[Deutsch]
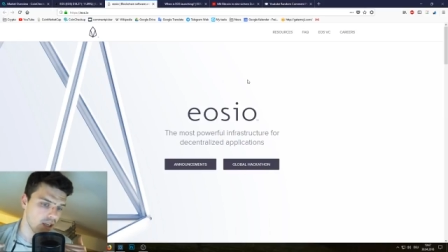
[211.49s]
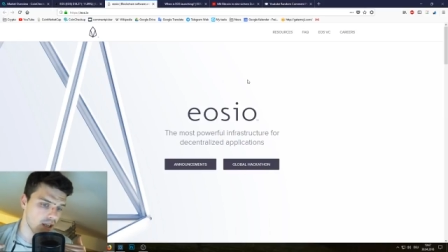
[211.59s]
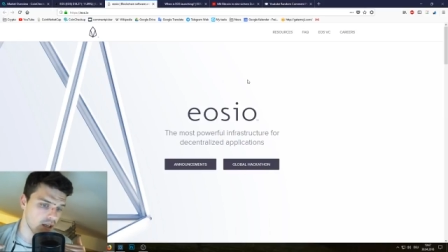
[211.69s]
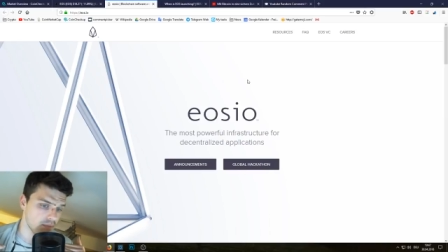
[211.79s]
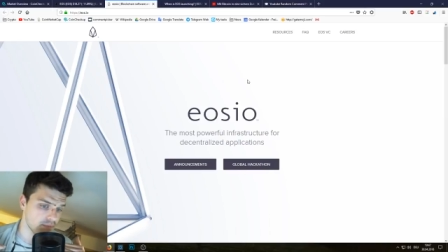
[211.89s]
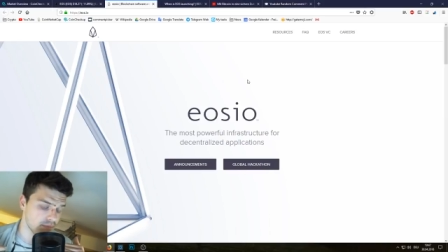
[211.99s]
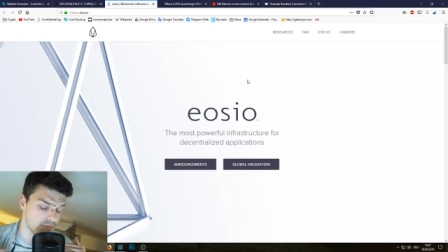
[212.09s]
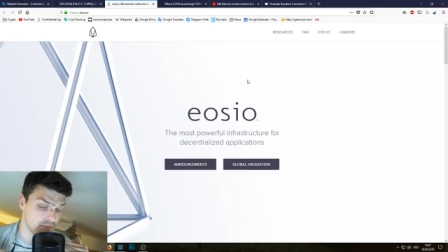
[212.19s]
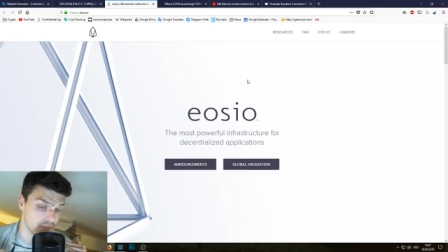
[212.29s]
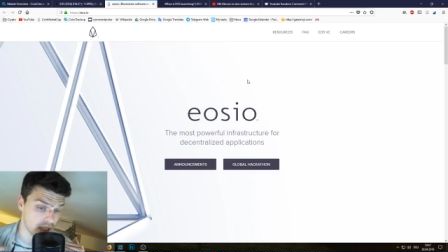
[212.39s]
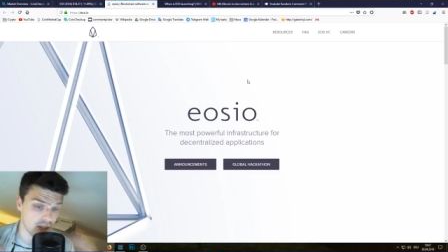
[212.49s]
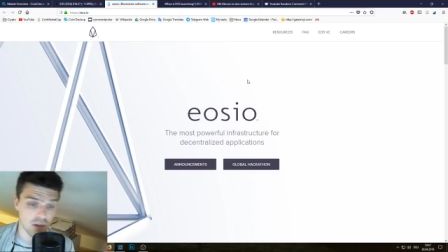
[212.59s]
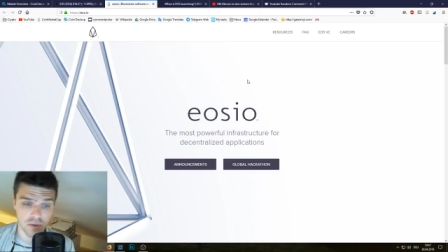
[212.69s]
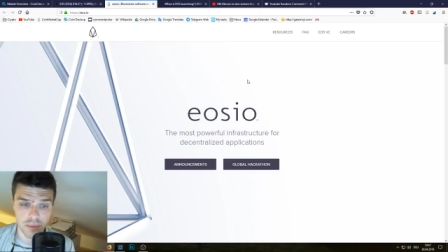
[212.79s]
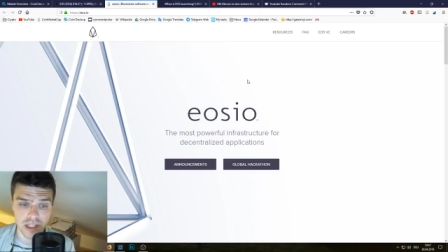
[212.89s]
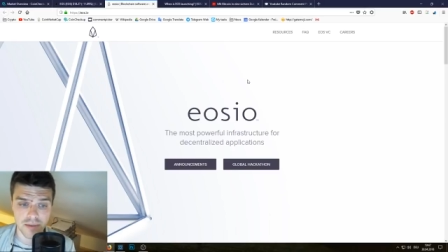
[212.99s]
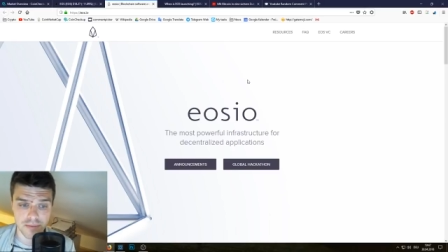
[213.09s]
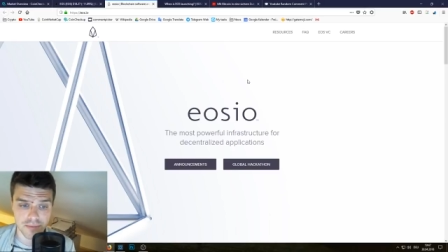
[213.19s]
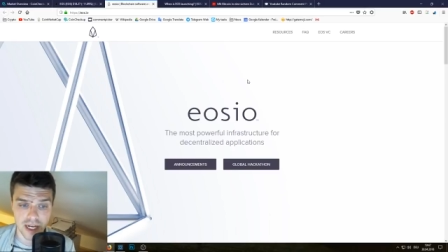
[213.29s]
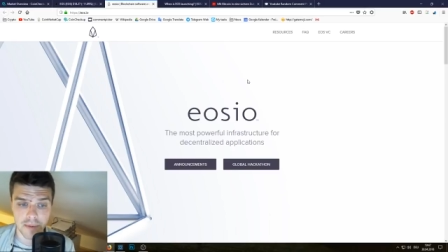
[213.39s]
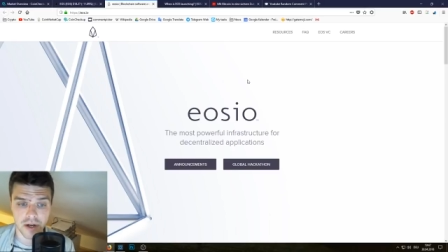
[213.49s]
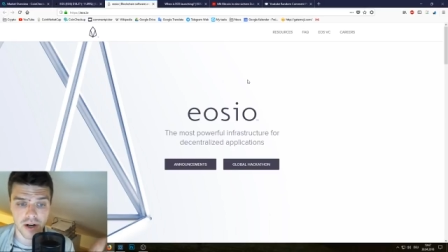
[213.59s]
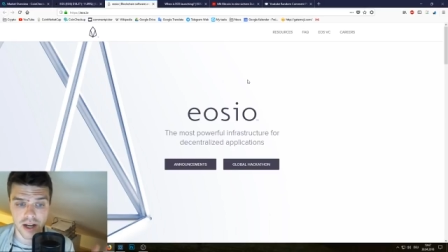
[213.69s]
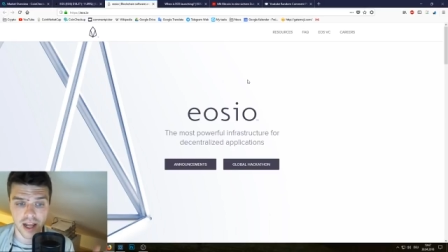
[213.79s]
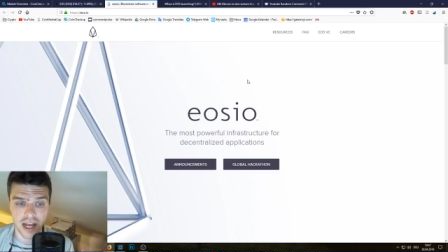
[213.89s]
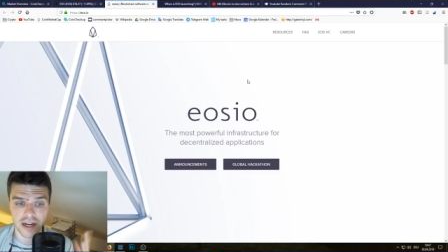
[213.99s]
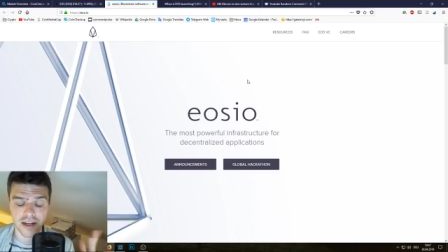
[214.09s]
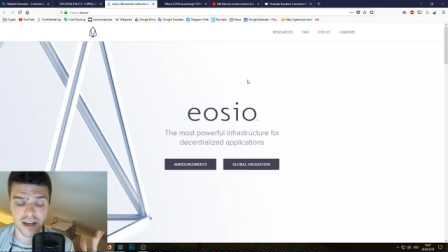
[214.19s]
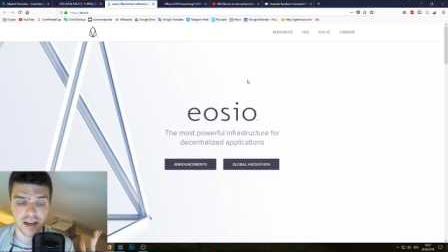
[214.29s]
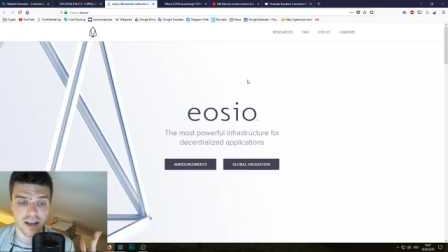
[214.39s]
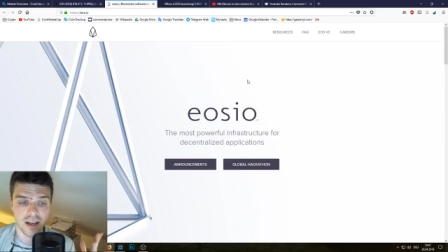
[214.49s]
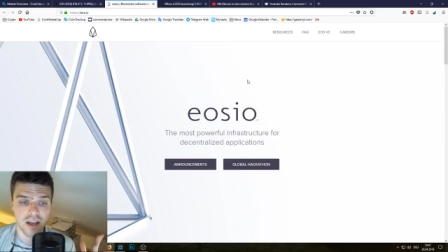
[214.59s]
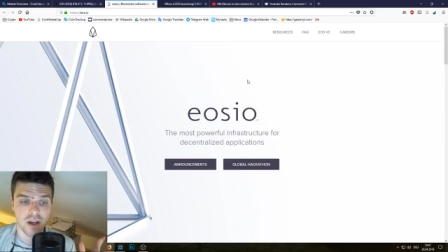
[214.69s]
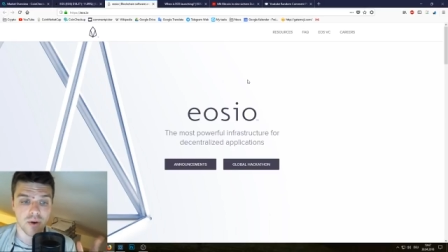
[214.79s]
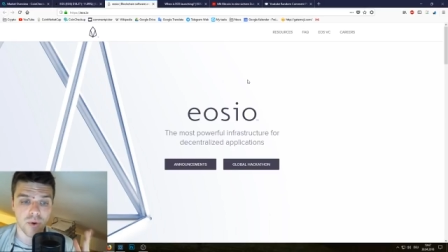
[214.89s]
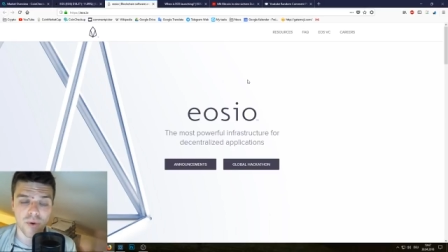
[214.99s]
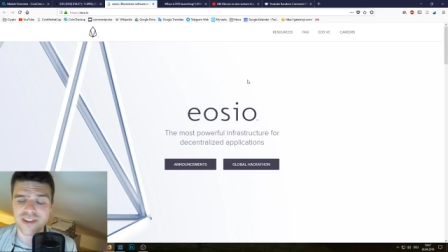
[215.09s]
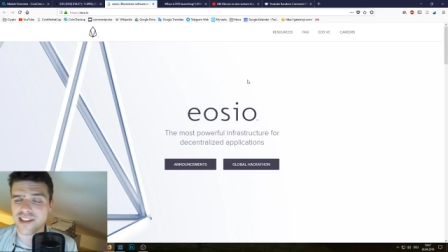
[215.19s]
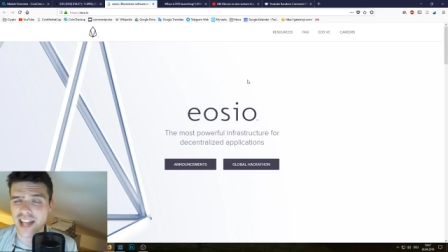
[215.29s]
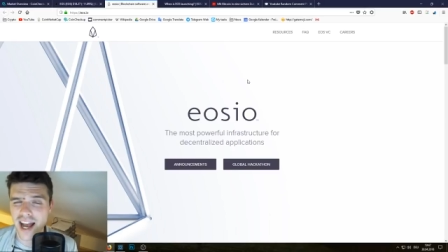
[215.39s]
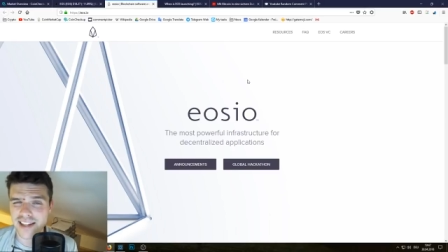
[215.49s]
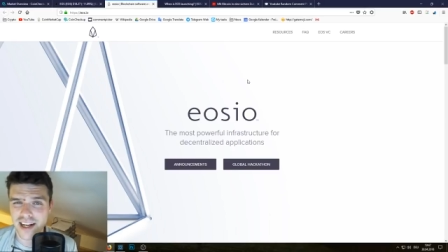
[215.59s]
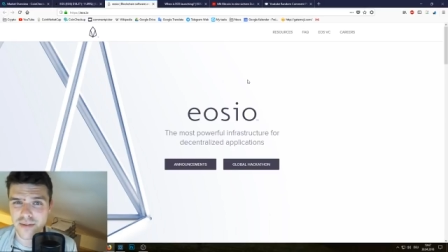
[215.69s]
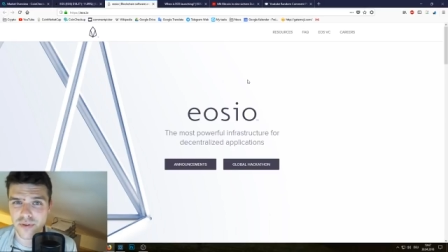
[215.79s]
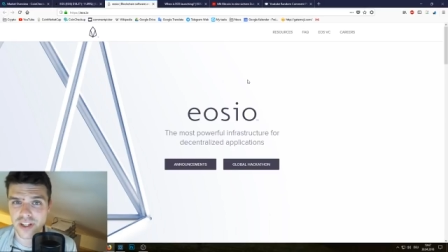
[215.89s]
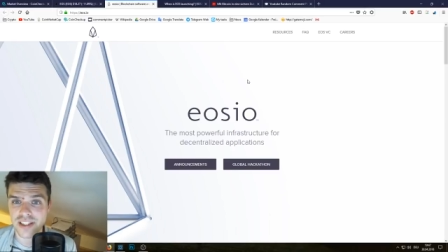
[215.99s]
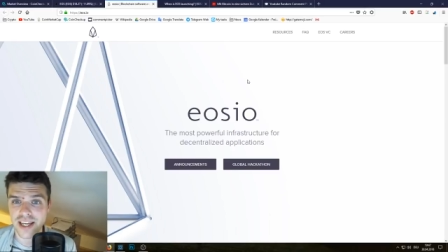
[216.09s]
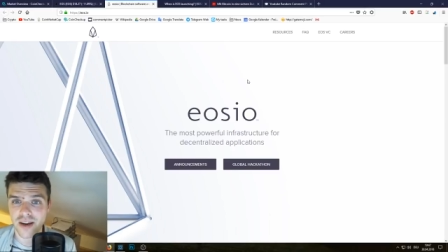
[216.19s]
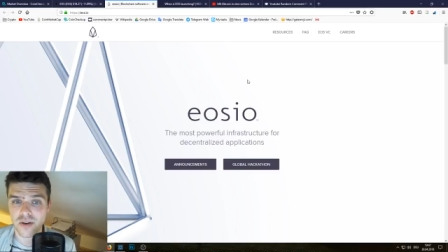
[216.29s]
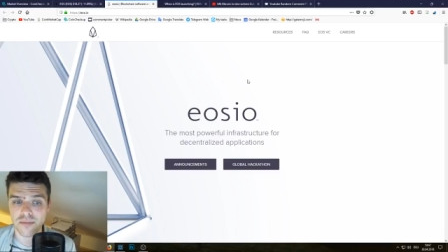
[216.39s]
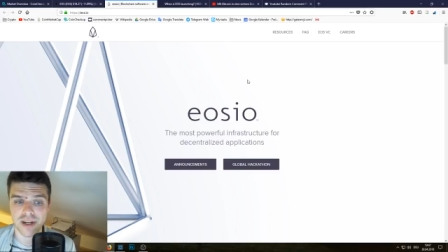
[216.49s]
Ähm, das ist auch für mich meiner Meinung nach einer der größten Nachteile von Ethereum.